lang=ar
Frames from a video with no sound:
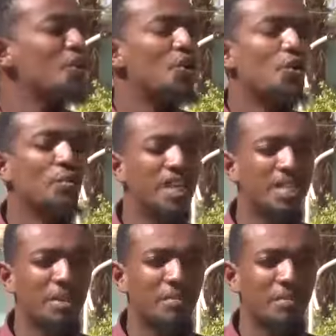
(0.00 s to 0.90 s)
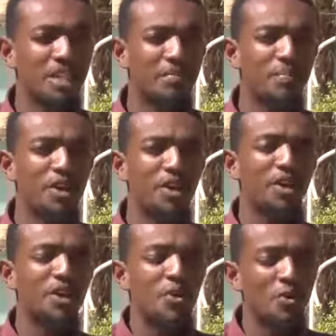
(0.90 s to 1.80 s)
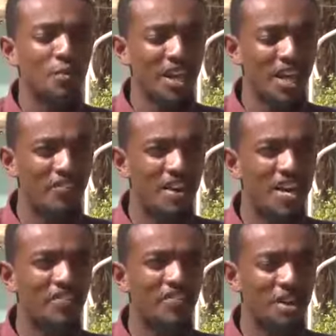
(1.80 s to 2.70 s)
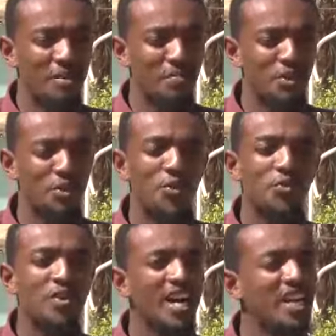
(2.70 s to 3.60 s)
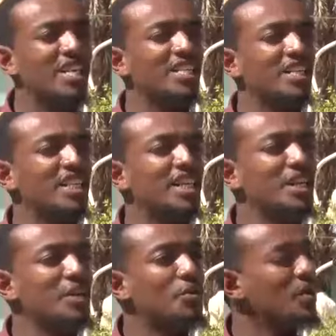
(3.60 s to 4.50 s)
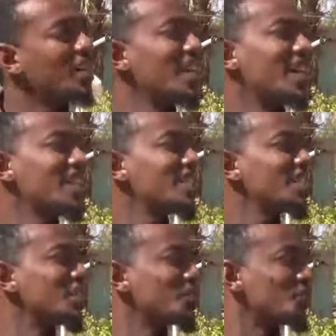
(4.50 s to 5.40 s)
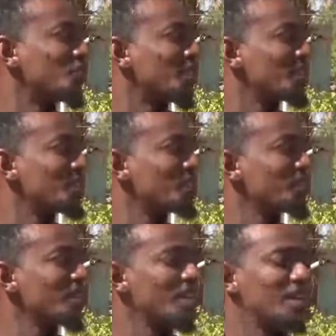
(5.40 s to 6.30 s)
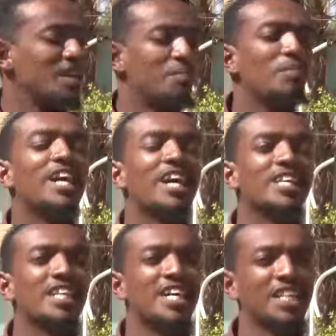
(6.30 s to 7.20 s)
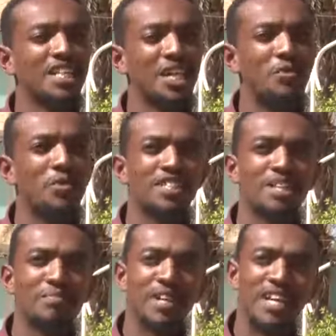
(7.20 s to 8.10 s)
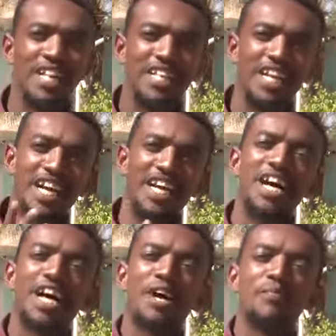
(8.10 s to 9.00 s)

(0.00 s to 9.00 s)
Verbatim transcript: ومقدما متبر وبالعفاف مسروفة هل قاستنا والله العاكستها ظروفة ملها ضار ضيق وسط البنات قعقاعة